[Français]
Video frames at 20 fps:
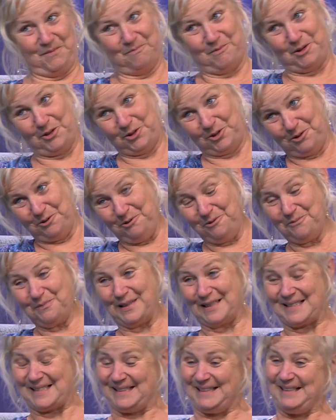Bonjour,
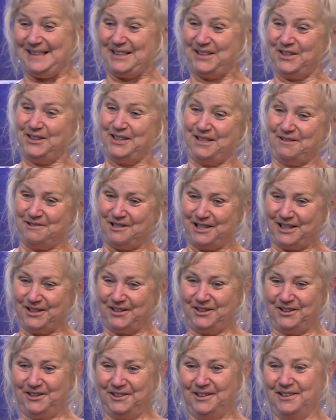merci euh, d'avoir,
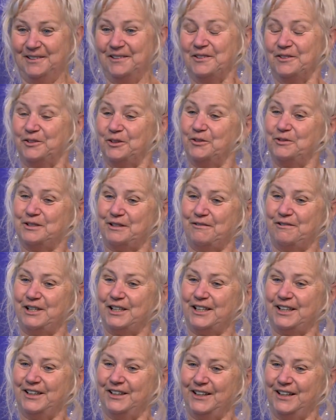euh, de nous
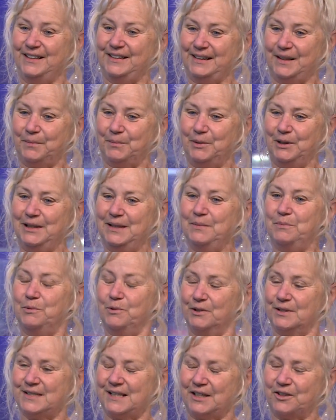avoir euh, interpellés
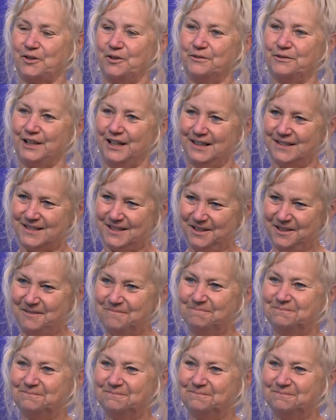pour cette conférence-là.